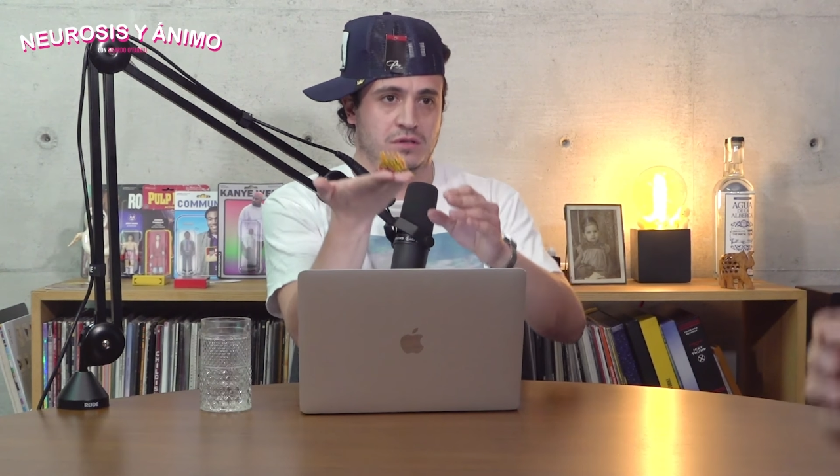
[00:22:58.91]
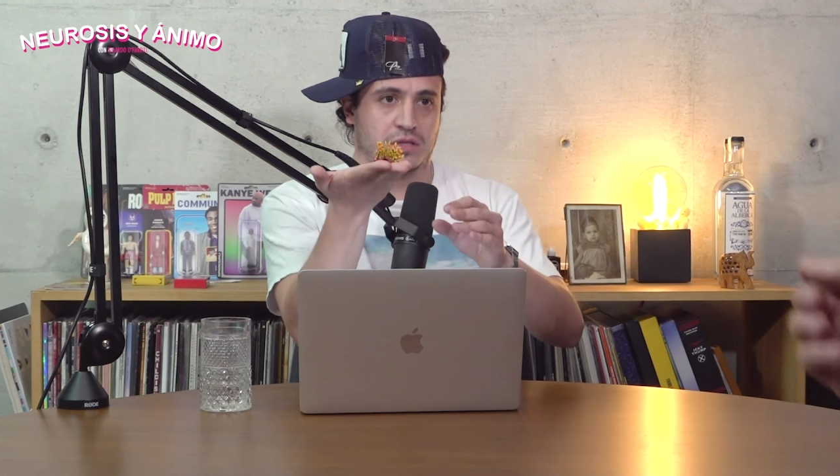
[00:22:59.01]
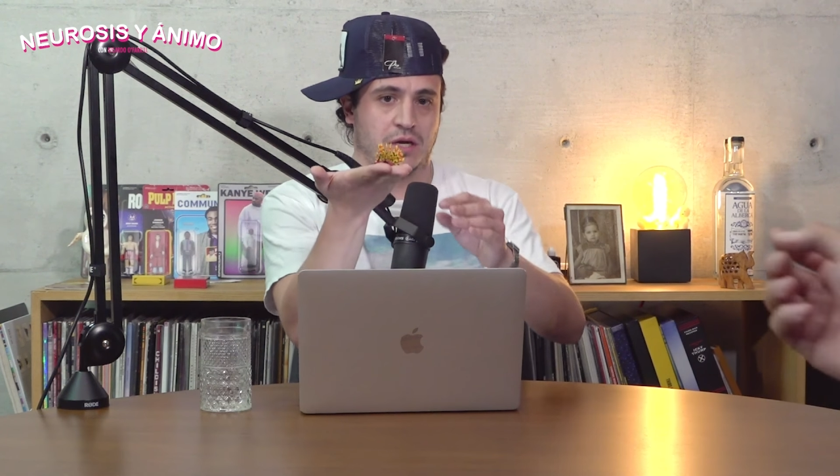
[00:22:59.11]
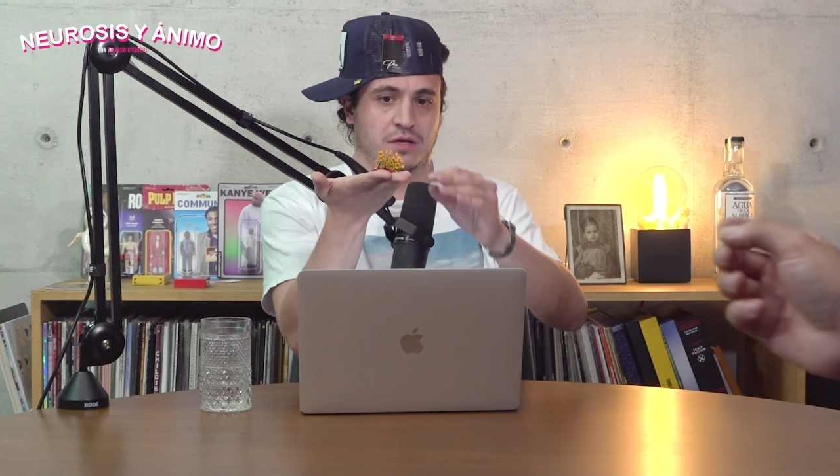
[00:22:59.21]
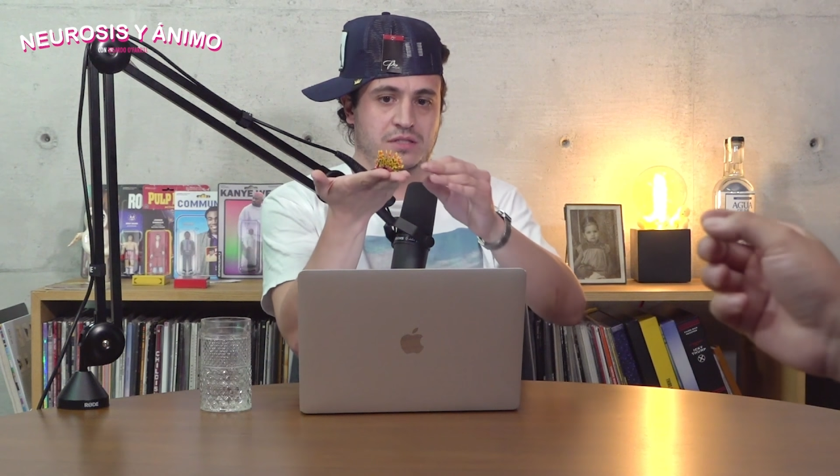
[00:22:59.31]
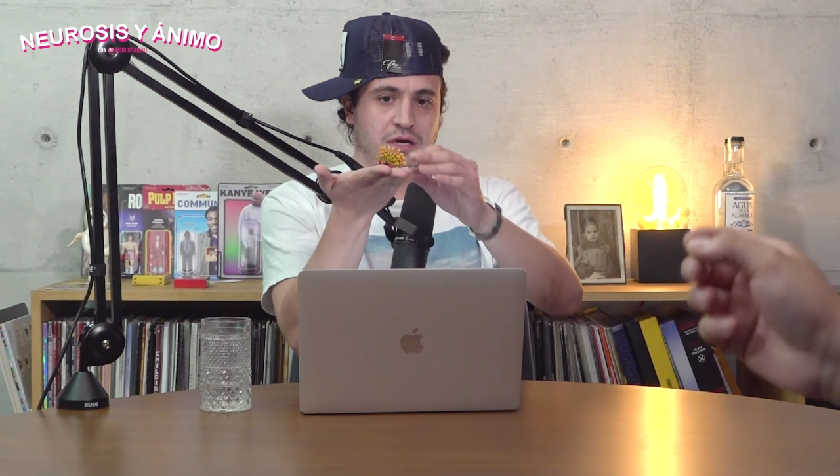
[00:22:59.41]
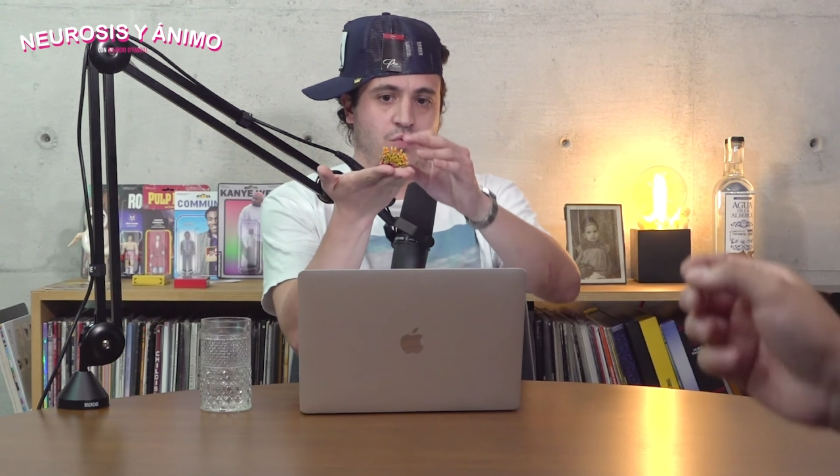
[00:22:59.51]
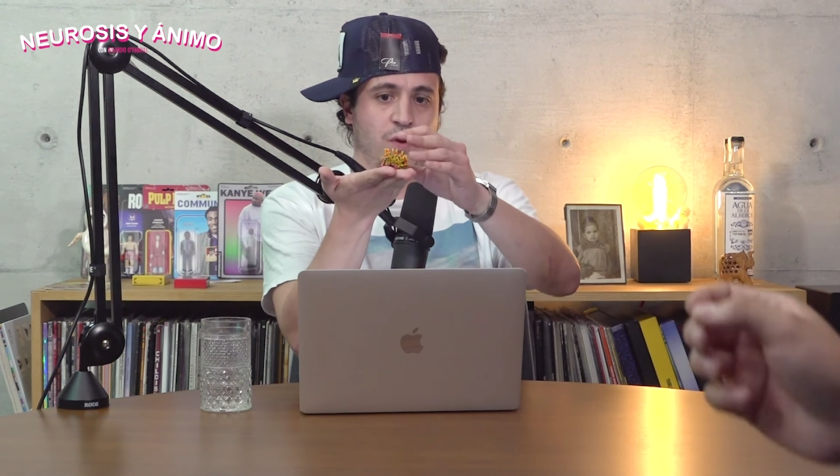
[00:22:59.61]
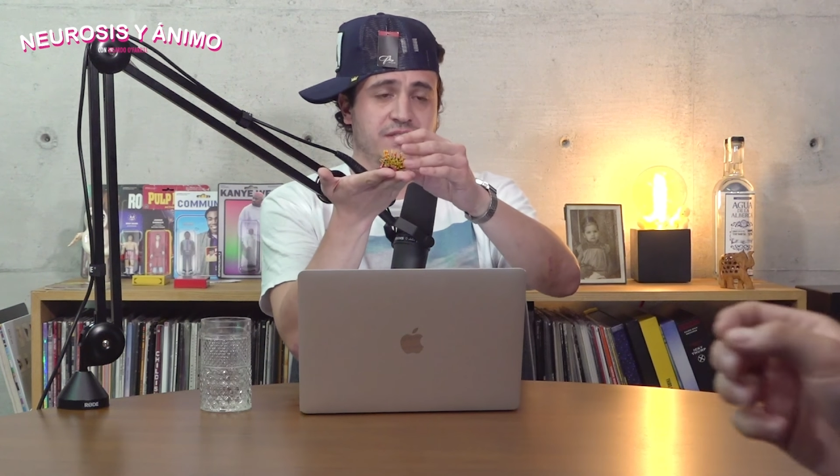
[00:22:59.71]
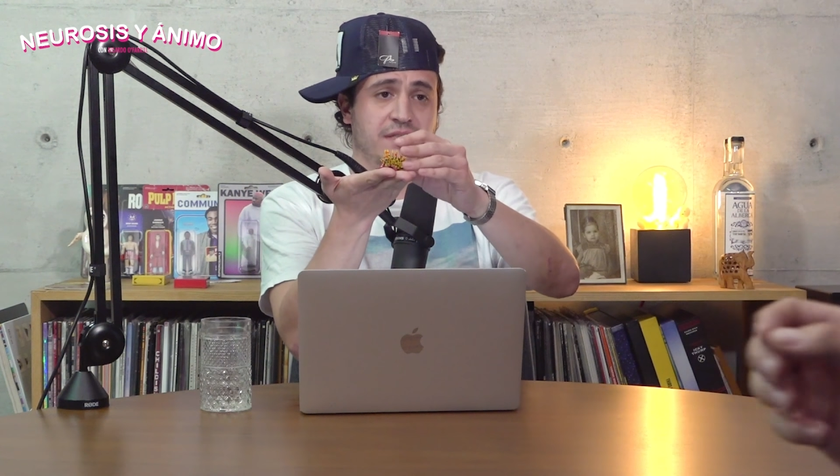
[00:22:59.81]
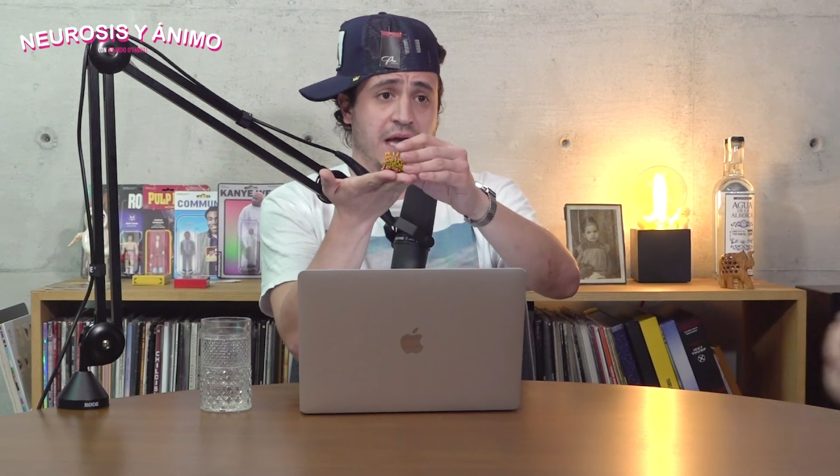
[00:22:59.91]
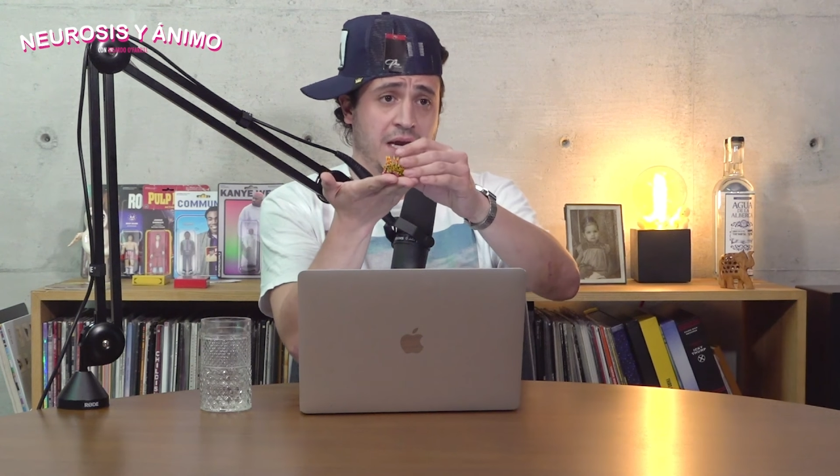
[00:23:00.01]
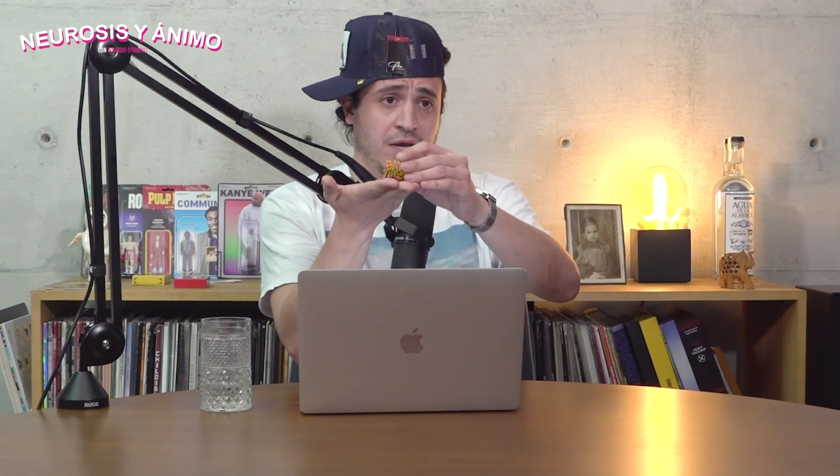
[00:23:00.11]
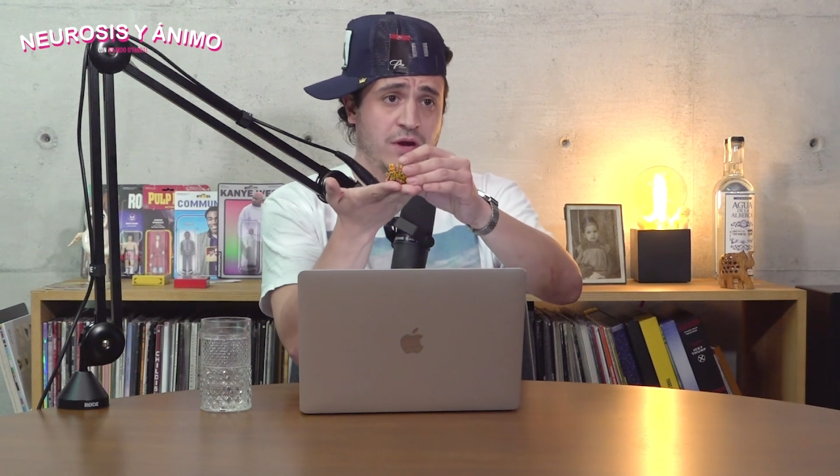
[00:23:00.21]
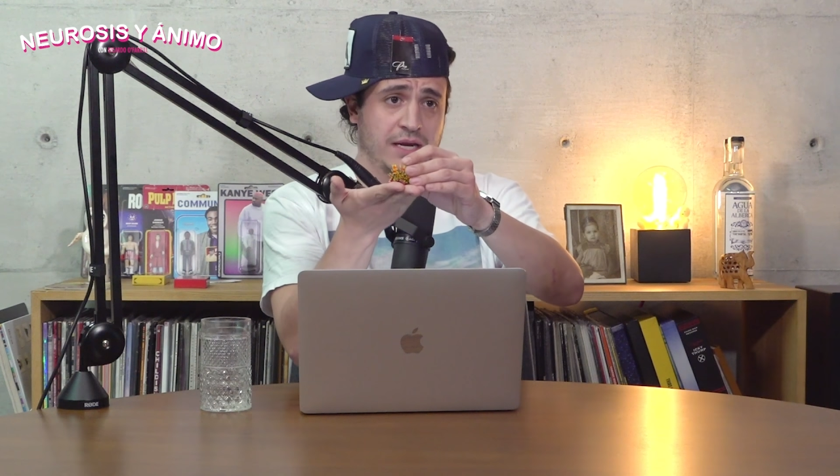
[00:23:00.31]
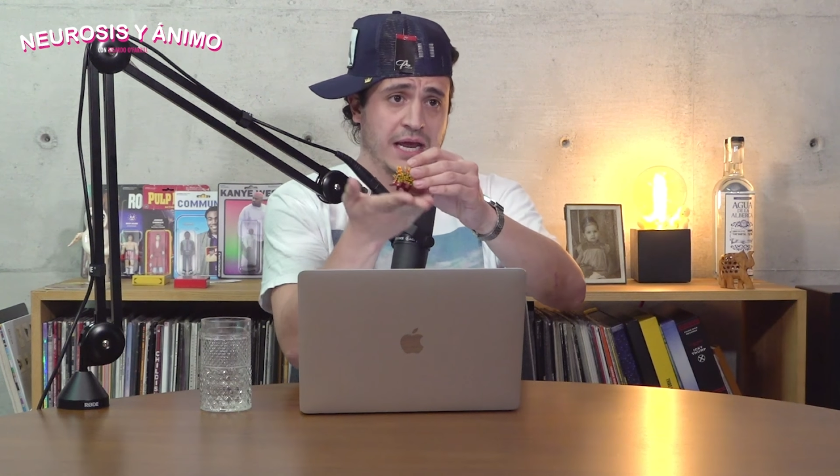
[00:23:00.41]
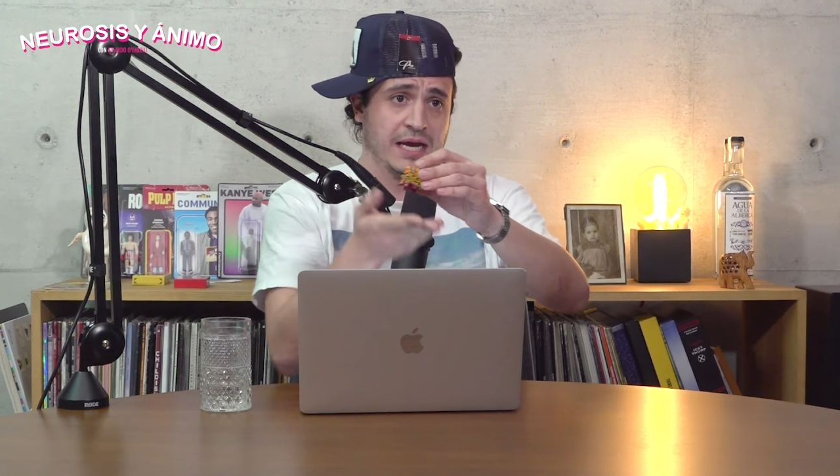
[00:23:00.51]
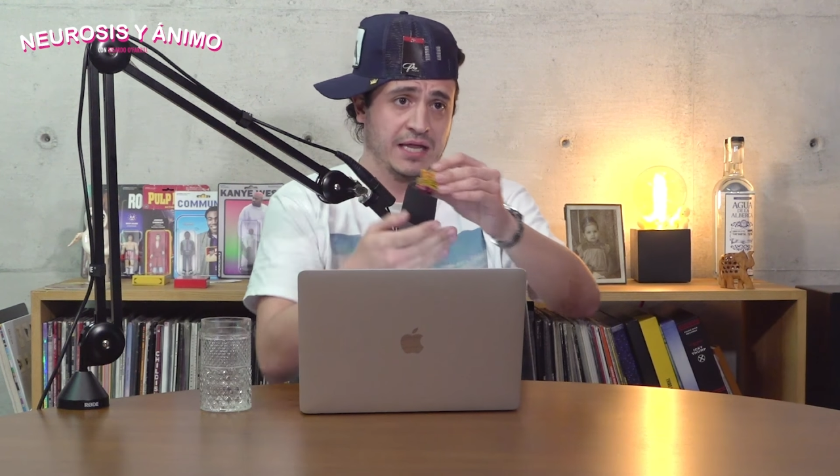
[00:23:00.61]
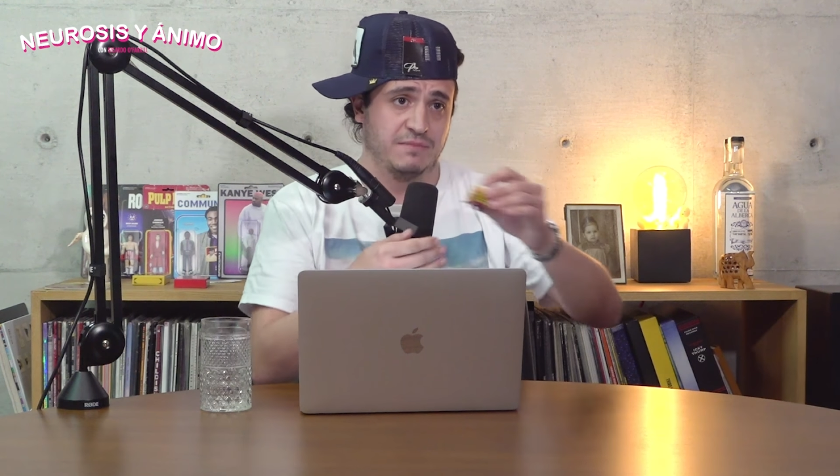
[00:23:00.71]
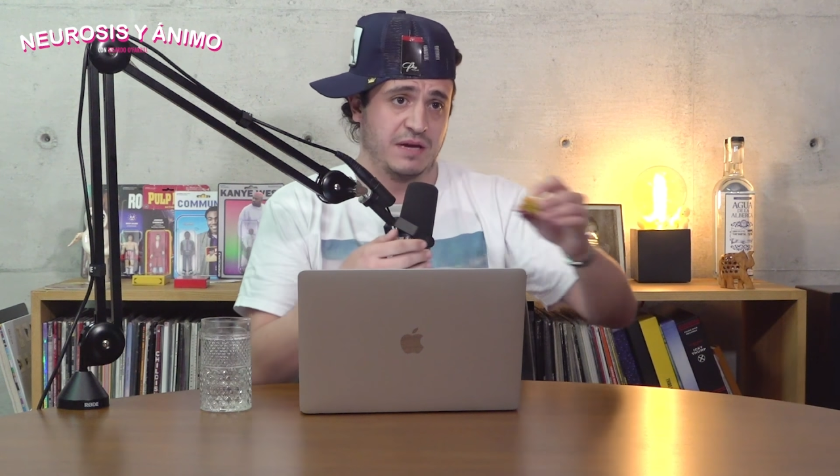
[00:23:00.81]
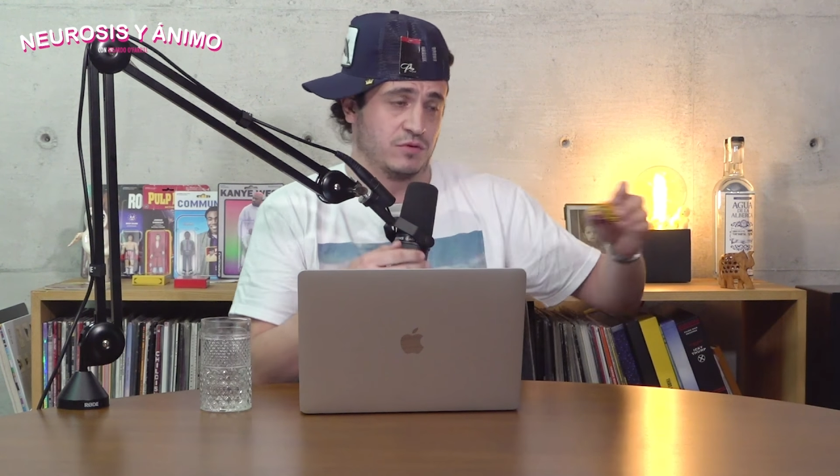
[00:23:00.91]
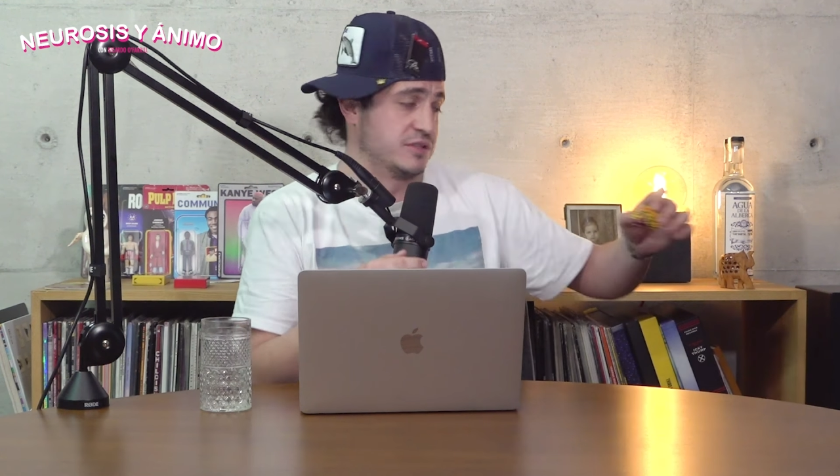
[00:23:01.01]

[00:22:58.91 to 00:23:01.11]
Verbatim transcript: Este, este, cuesta, al igual que la academia,